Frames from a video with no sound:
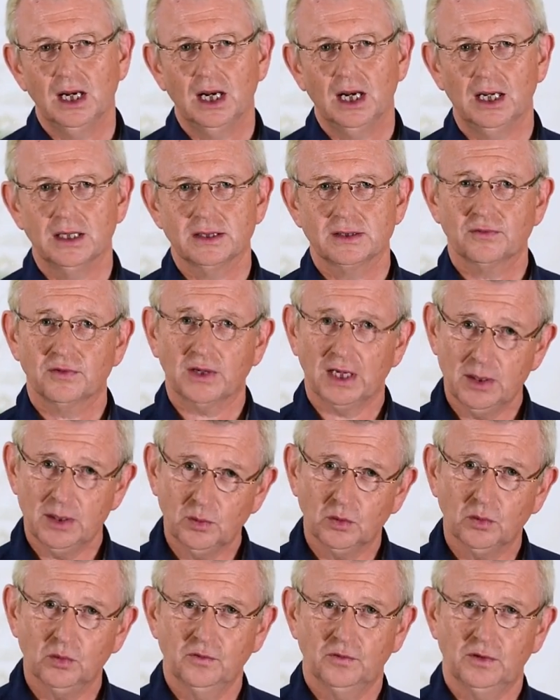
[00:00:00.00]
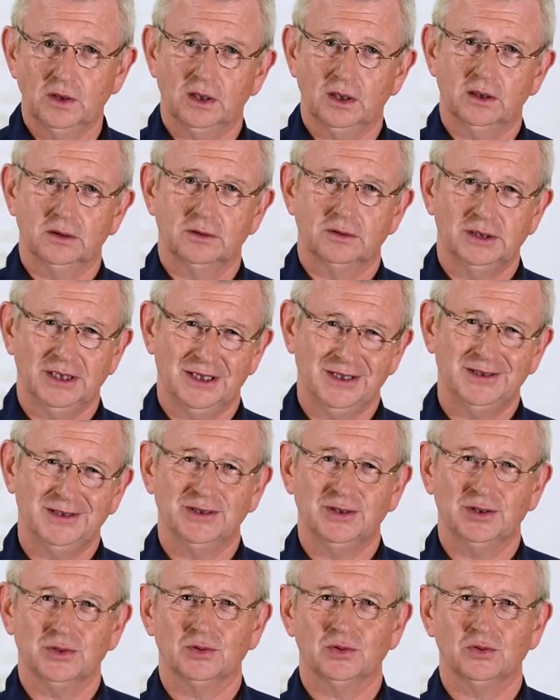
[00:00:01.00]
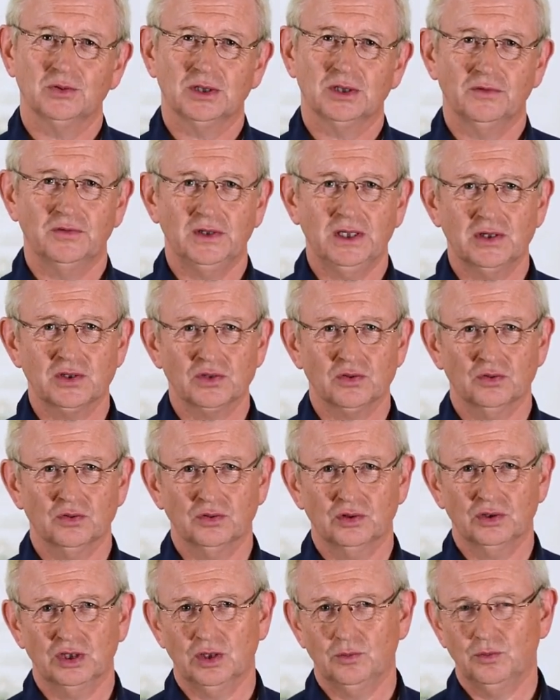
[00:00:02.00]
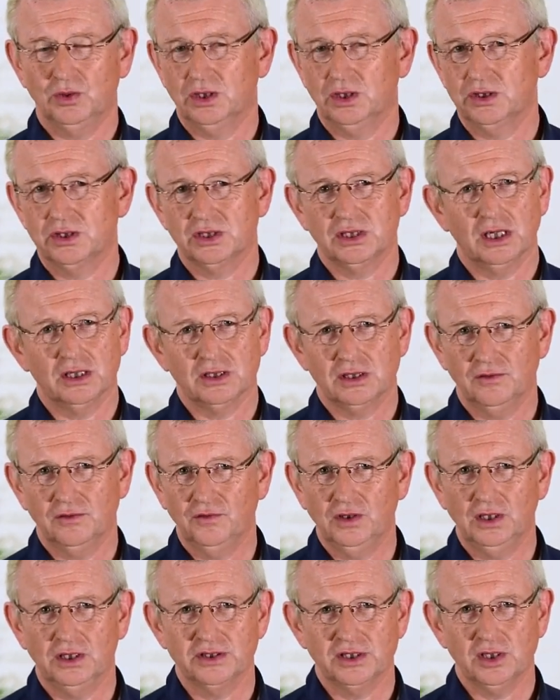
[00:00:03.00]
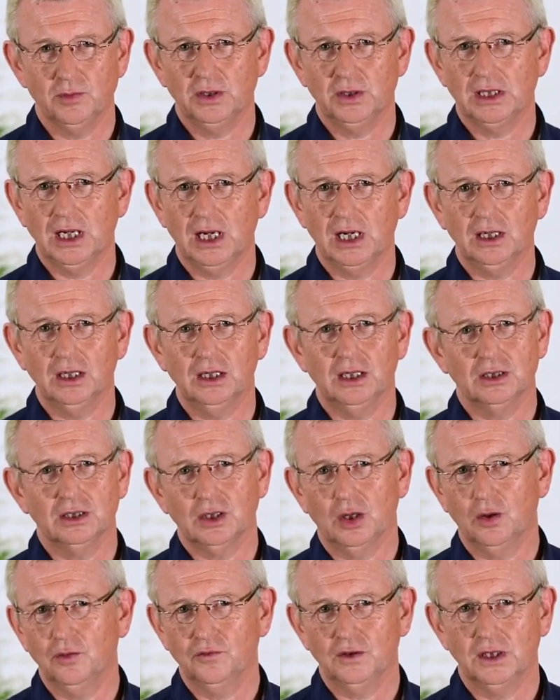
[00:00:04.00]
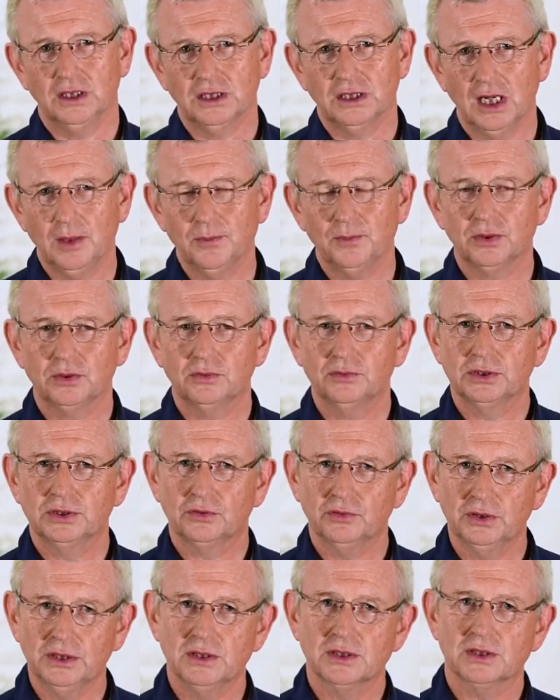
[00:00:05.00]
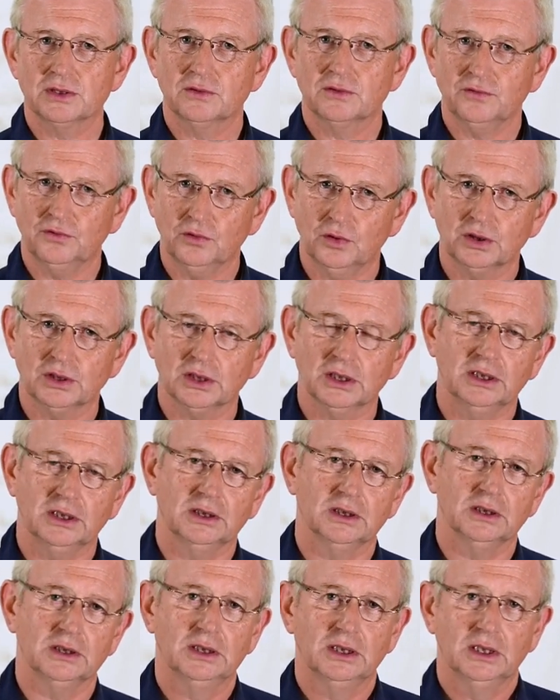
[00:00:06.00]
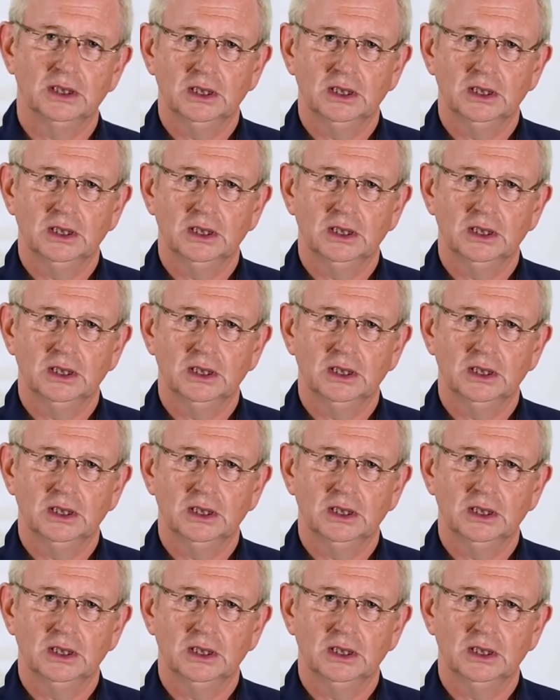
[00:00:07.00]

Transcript: als Freiberufler tätig und unterwegs und gebe jedes Jahr sehr viele Seminare Land auf, Land ab, Retreats, Vorträge,